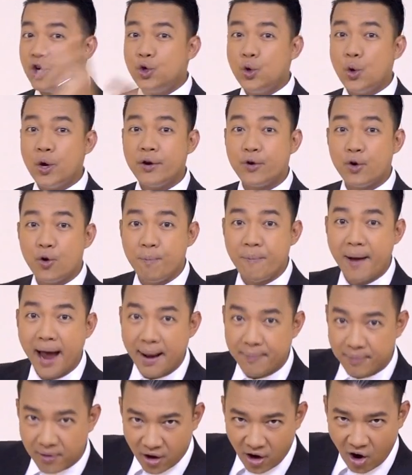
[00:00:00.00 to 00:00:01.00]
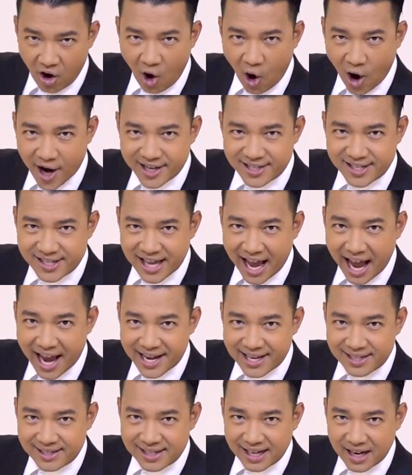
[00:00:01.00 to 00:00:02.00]
ด้วยรูปแบบ on
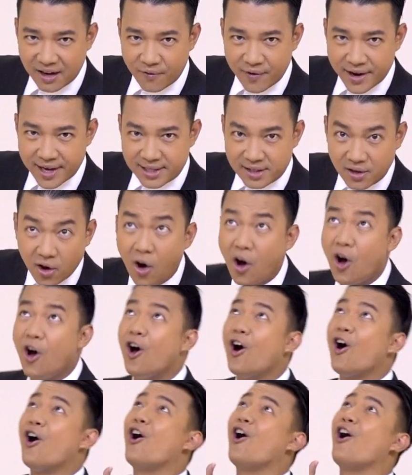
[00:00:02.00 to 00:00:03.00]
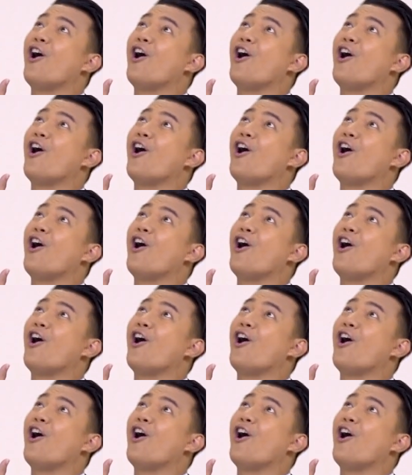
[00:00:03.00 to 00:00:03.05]
site service โอ้โห